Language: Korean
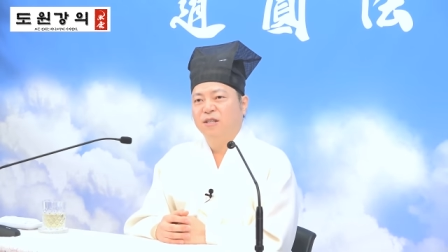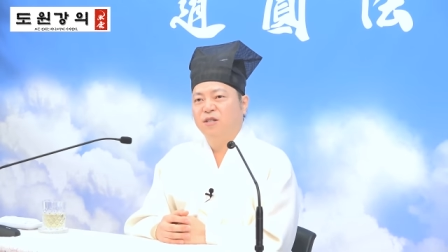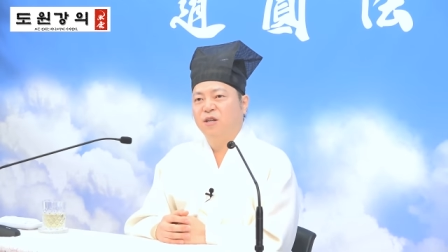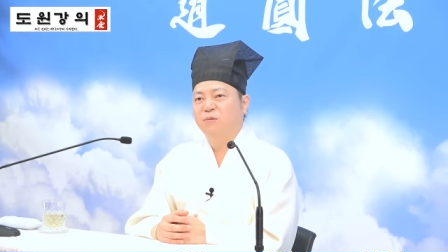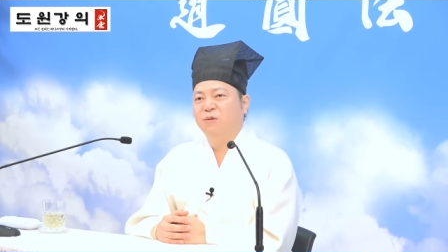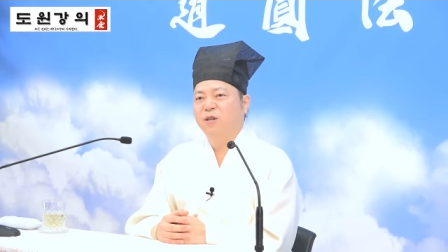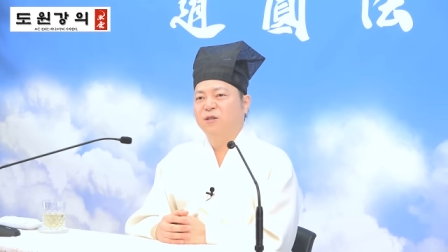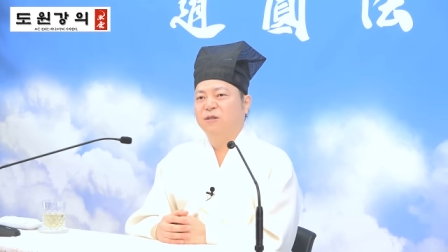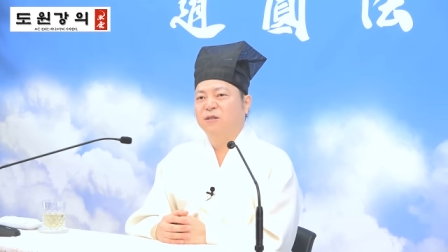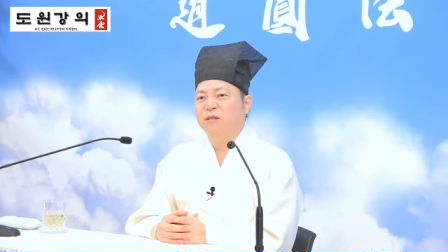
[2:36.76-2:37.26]

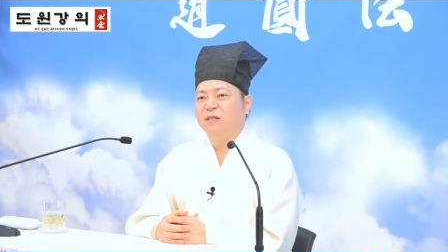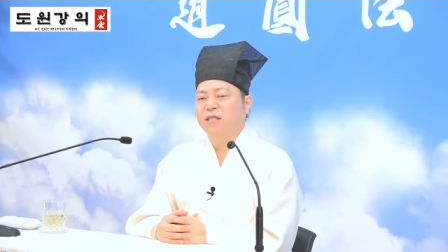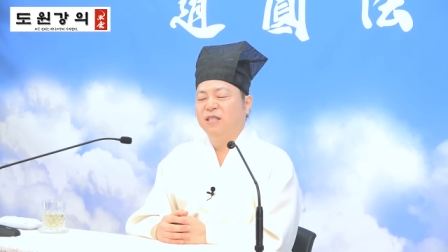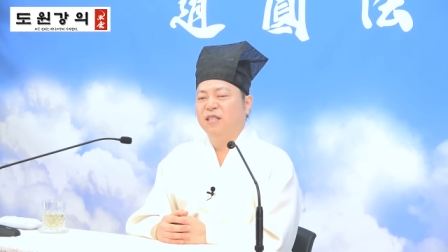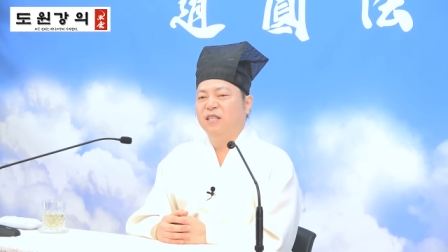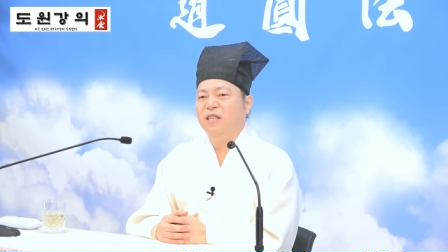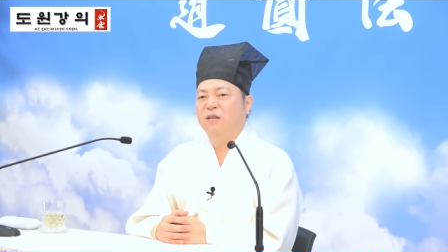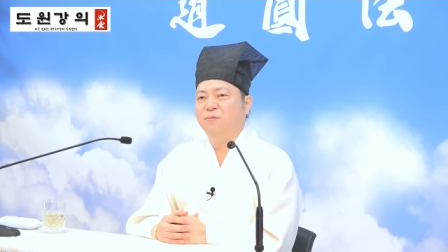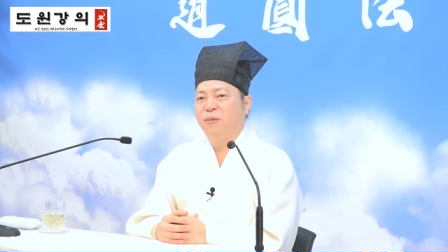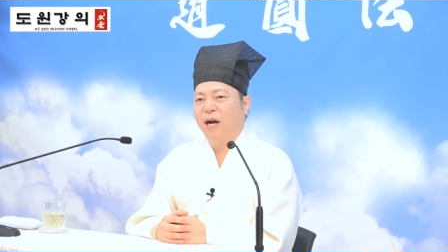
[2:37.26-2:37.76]
그러면
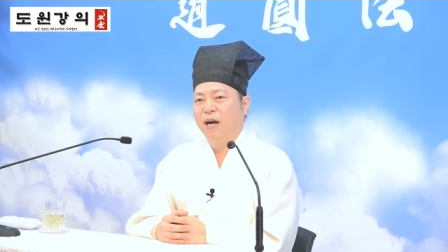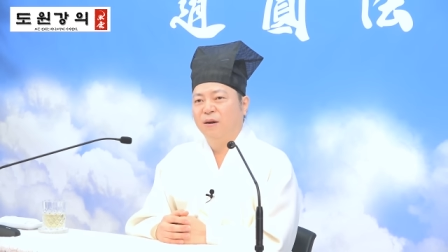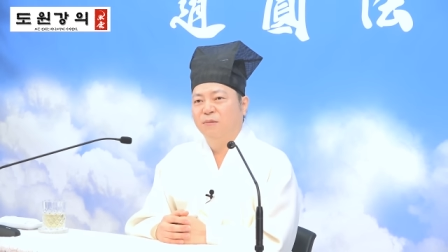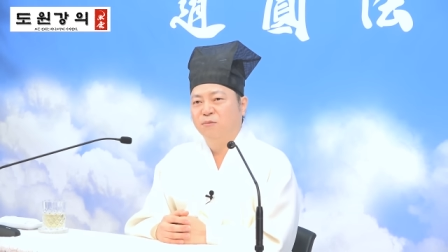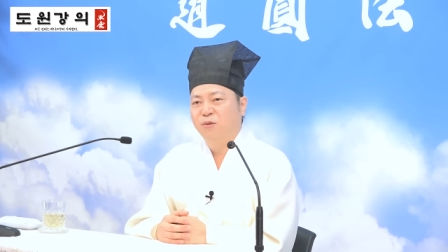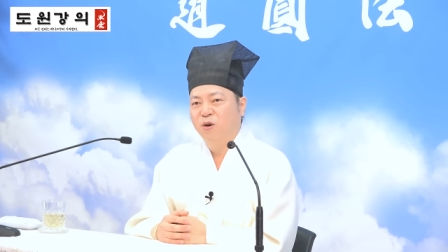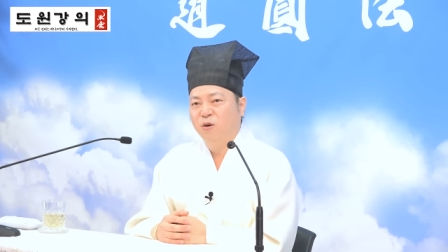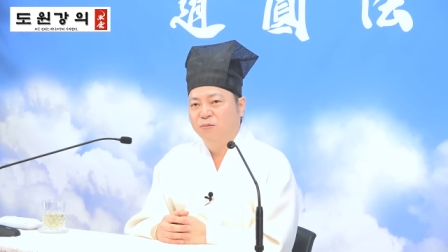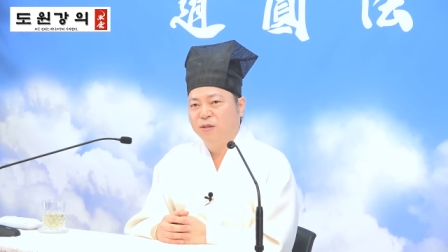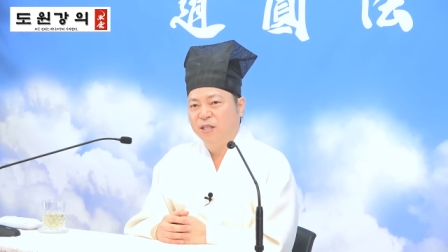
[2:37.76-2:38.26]
이
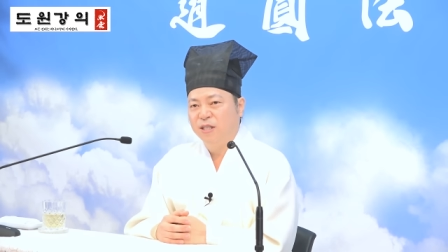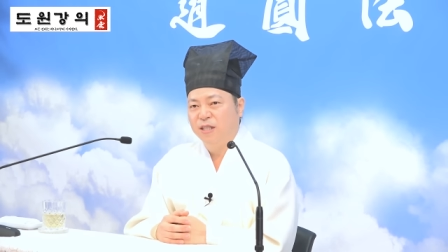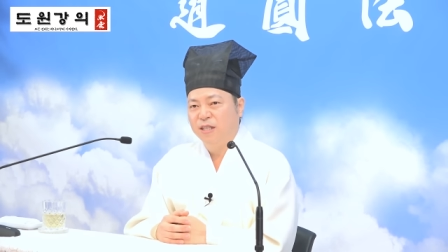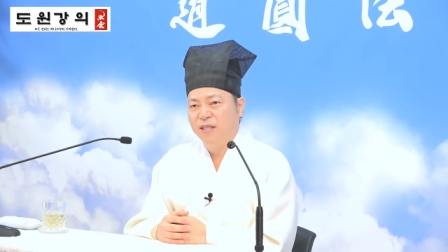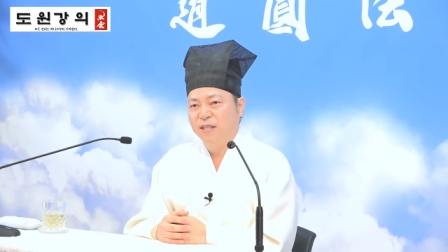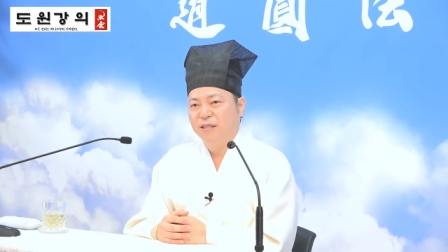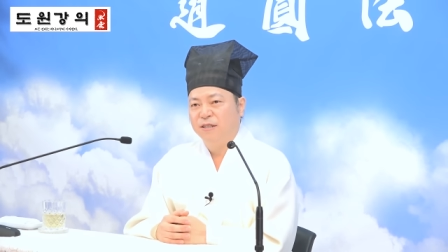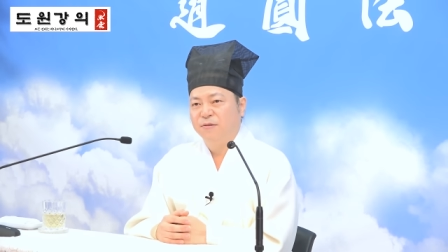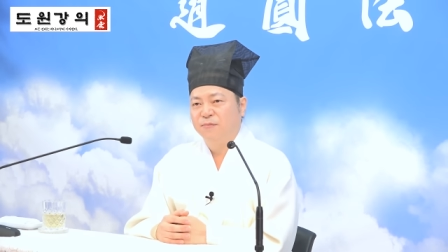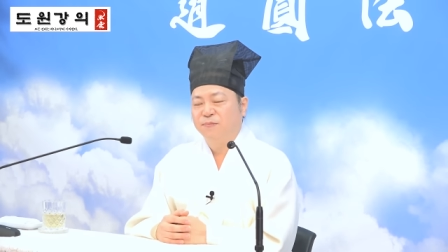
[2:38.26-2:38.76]

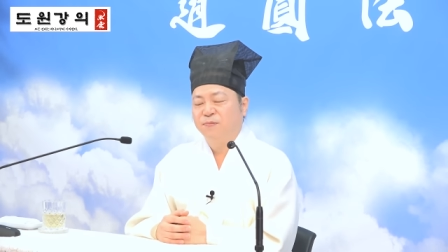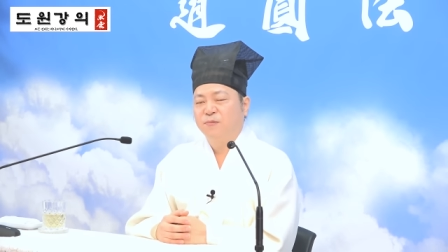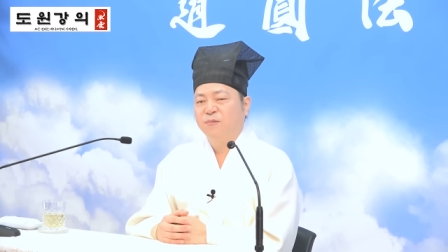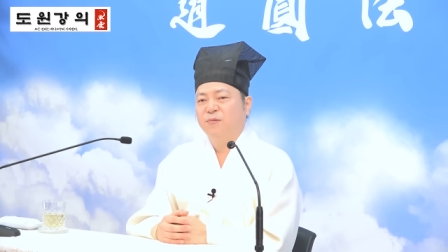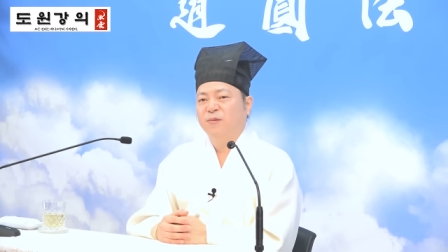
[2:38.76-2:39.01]
방법이